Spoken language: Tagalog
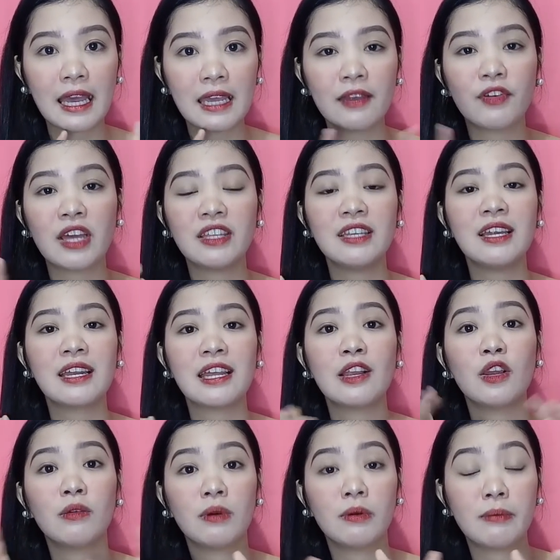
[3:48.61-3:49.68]
ay ready na
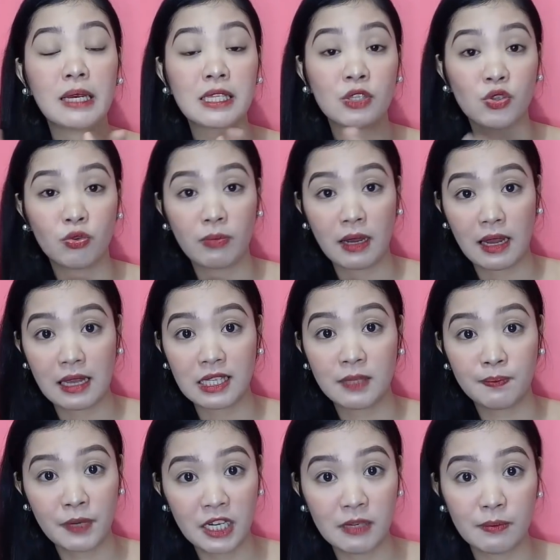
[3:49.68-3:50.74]
rin lumabas yung mga
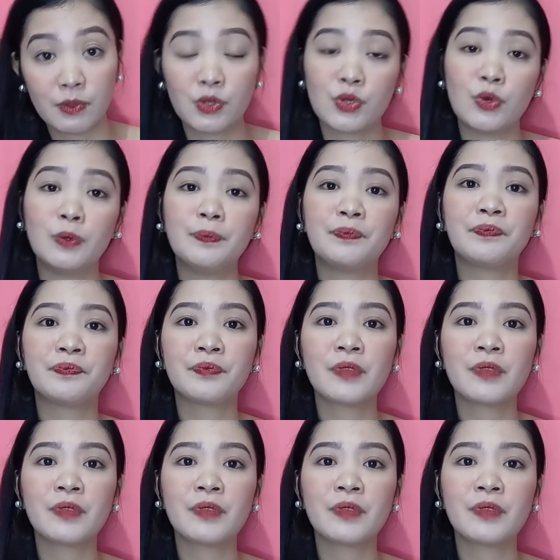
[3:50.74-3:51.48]
sperm. So,